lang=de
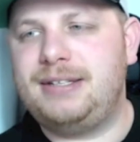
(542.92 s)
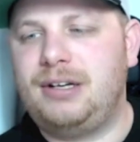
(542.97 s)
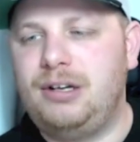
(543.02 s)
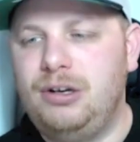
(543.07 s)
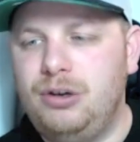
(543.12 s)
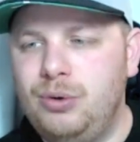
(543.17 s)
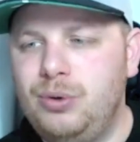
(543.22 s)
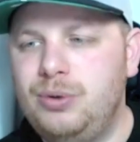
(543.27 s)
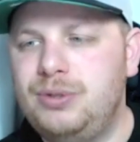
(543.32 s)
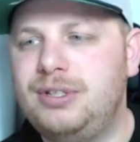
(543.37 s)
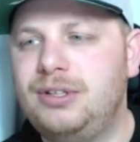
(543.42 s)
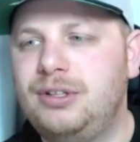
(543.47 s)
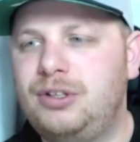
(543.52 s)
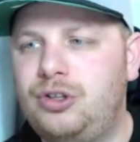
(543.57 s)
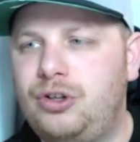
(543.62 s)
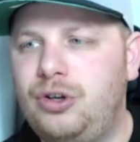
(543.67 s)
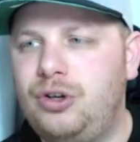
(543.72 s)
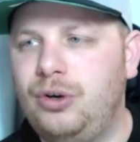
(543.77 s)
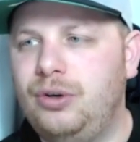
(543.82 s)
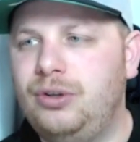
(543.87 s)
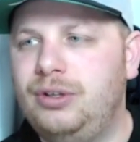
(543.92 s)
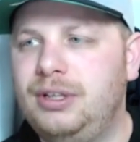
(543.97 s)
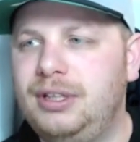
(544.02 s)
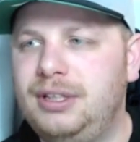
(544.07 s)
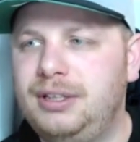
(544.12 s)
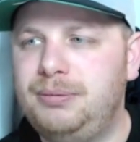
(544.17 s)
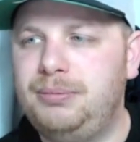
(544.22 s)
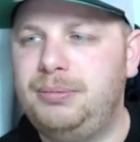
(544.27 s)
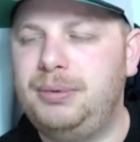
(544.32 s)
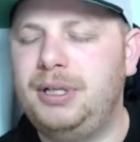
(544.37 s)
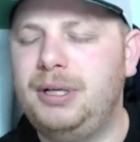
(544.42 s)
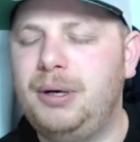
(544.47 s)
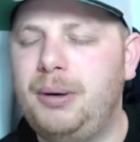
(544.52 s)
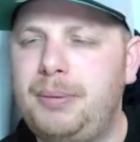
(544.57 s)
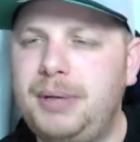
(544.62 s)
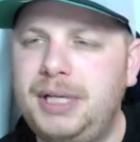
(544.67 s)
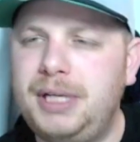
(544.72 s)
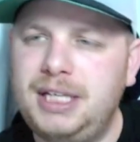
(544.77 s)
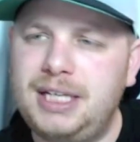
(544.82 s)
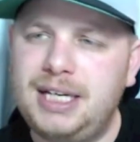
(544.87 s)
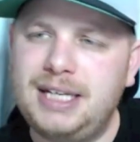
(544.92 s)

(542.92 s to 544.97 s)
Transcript: lösen können. Bin, aber bin ich